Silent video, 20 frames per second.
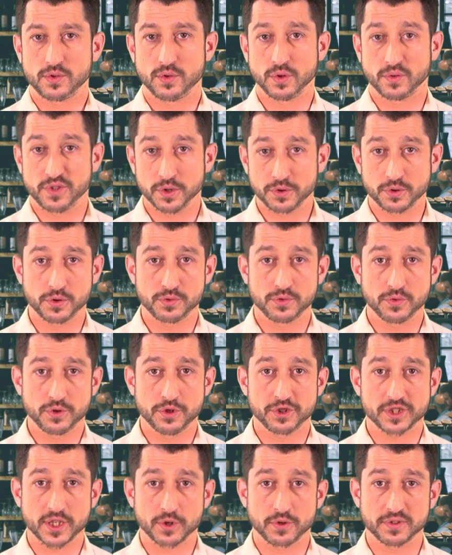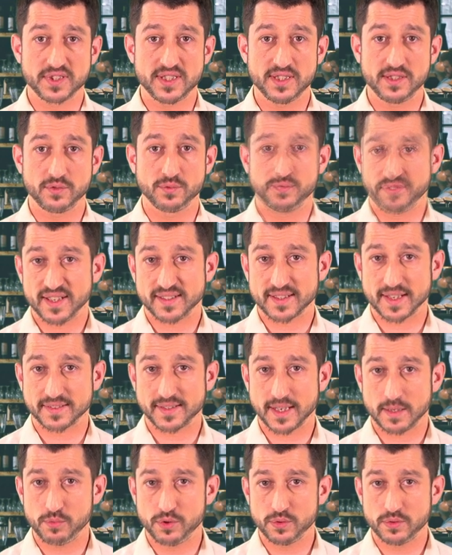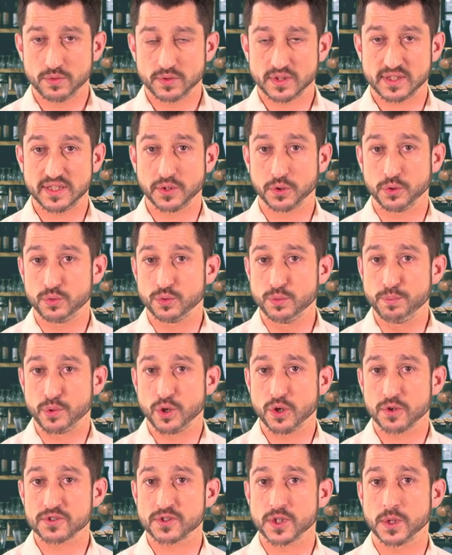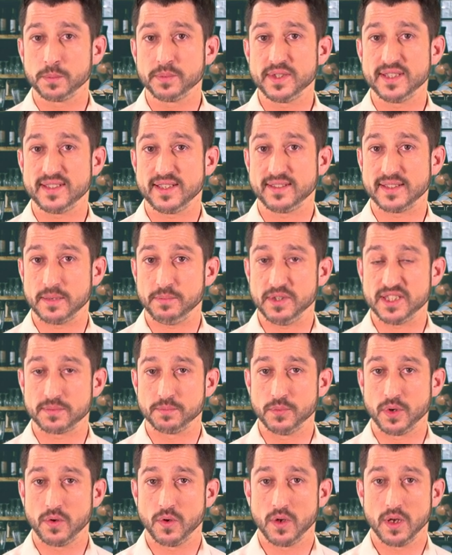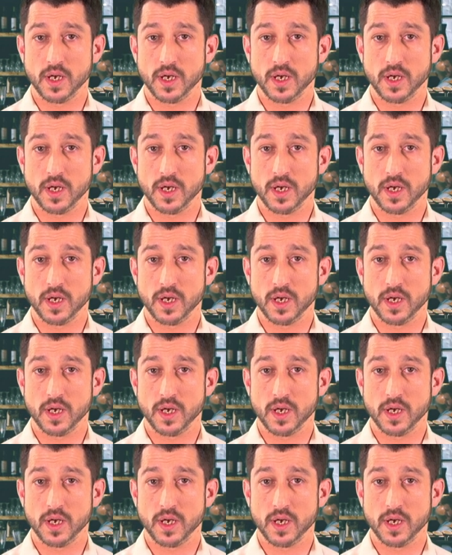Sur votre zone de chalandise, faites un tableau qui regroupe l'ensemble des établissements